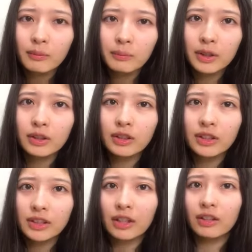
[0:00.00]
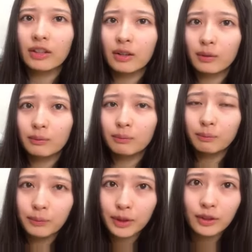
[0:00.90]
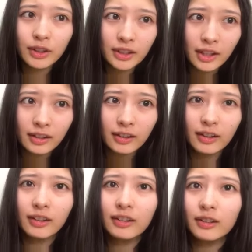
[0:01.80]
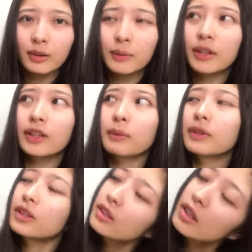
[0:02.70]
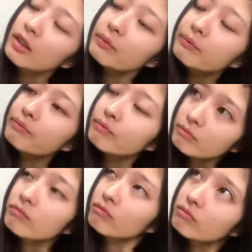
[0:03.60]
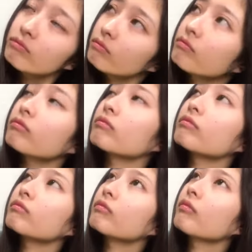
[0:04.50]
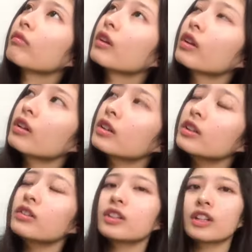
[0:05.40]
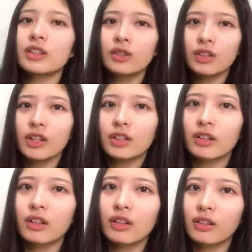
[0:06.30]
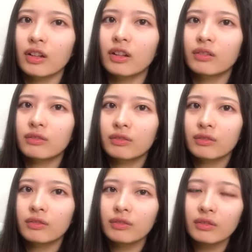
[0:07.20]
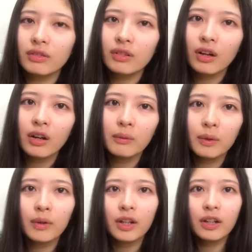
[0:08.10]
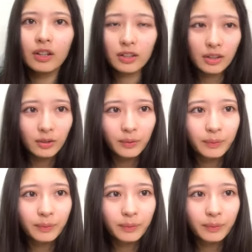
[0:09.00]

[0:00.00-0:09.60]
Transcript: びっくりちゃんかびっくりたんで呼ばれてますね。うんうんうんなんか気づいたらそれやったからな、まあ分からんけど。